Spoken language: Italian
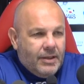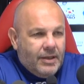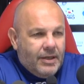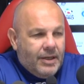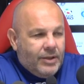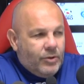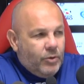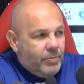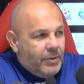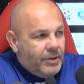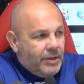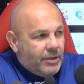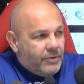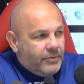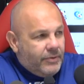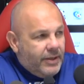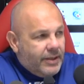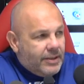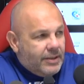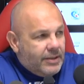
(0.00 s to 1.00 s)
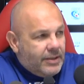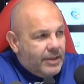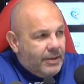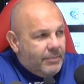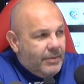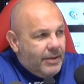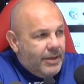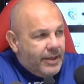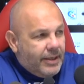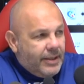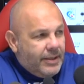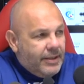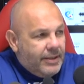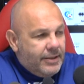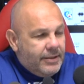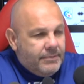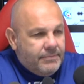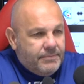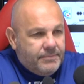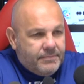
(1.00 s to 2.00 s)
la doppia trasferta tra Bari
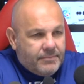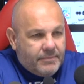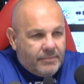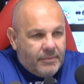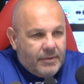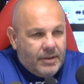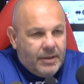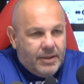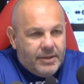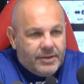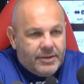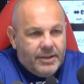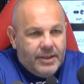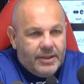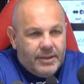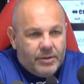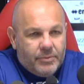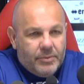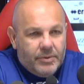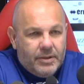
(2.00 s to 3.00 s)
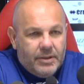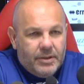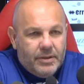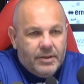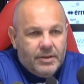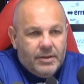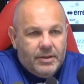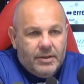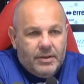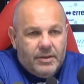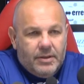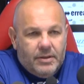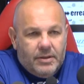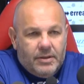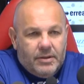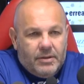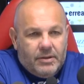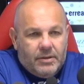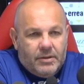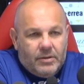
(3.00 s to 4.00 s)
e, e Siena, quindi
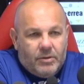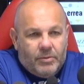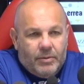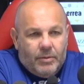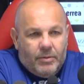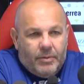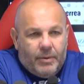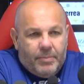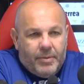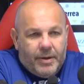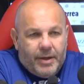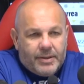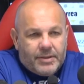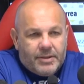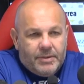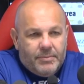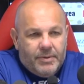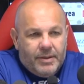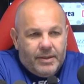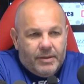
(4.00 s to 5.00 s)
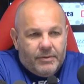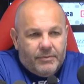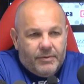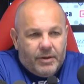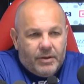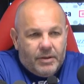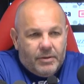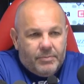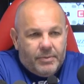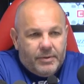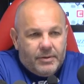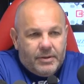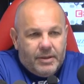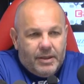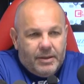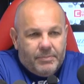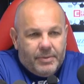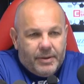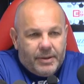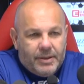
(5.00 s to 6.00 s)
dobbiamo prepararsi bene a fare una,
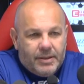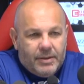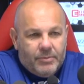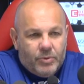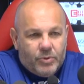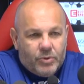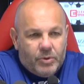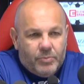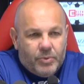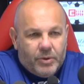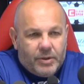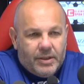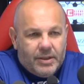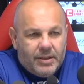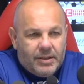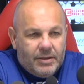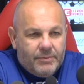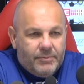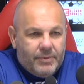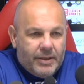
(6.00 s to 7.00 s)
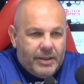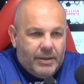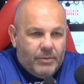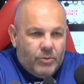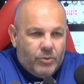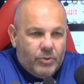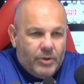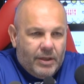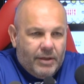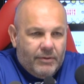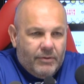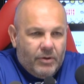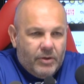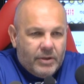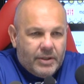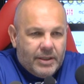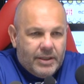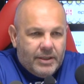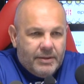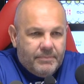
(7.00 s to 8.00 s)
delle partite molto importanti. Ne prendiamo una alla
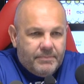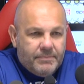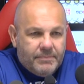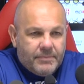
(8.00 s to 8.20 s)
volta.